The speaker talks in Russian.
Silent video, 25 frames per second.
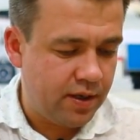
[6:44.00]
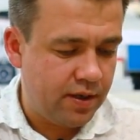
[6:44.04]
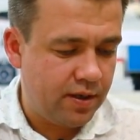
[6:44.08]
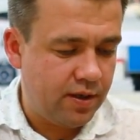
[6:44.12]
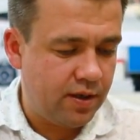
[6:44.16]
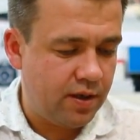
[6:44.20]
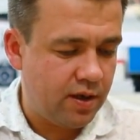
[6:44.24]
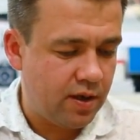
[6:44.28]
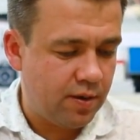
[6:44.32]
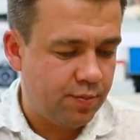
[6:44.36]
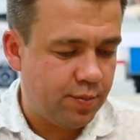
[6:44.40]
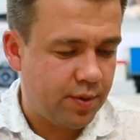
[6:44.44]

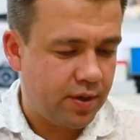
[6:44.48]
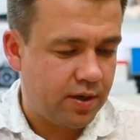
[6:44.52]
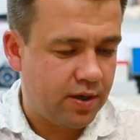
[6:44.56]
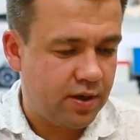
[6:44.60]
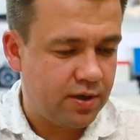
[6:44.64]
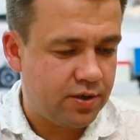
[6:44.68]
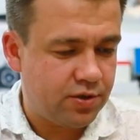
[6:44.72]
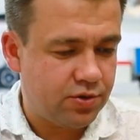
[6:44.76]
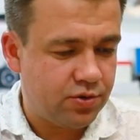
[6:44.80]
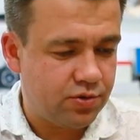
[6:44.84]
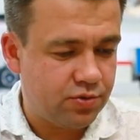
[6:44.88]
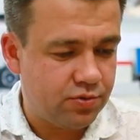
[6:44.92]
я
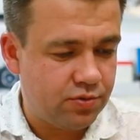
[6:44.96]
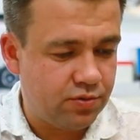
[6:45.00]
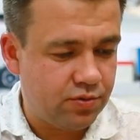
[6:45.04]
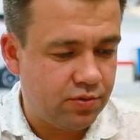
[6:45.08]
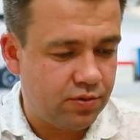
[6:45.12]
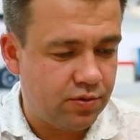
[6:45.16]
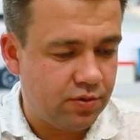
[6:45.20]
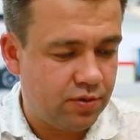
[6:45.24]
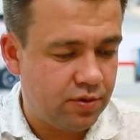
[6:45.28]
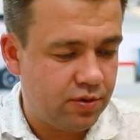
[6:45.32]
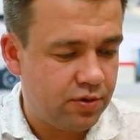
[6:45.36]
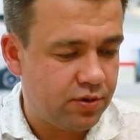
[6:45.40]

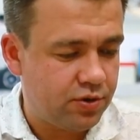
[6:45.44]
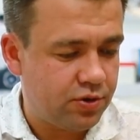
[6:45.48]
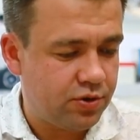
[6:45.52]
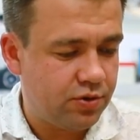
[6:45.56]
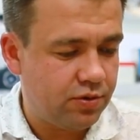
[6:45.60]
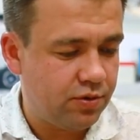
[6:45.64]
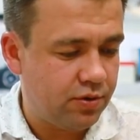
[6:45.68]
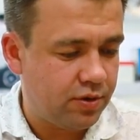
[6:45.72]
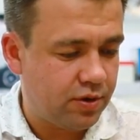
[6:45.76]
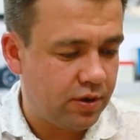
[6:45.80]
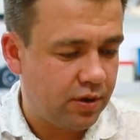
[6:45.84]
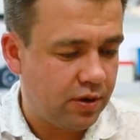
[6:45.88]
покажу,
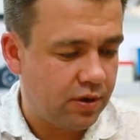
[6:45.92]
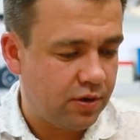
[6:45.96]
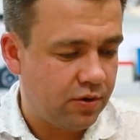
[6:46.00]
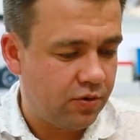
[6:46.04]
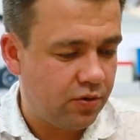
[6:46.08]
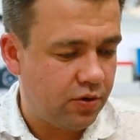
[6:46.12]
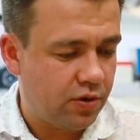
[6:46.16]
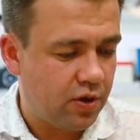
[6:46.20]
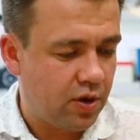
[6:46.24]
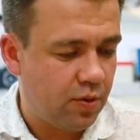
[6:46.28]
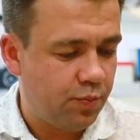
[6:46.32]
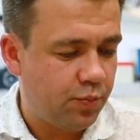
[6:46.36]
что это
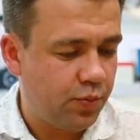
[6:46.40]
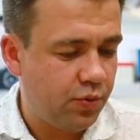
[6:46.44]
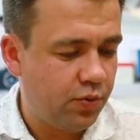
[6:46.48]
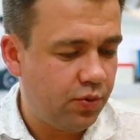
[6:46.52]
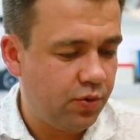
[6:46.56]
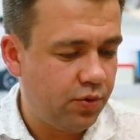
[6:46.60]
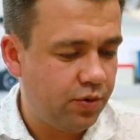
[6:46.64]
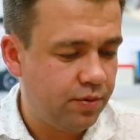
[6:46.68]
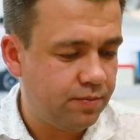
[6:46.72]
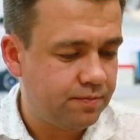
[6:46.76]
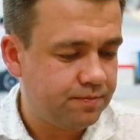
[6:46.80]
такое лопух.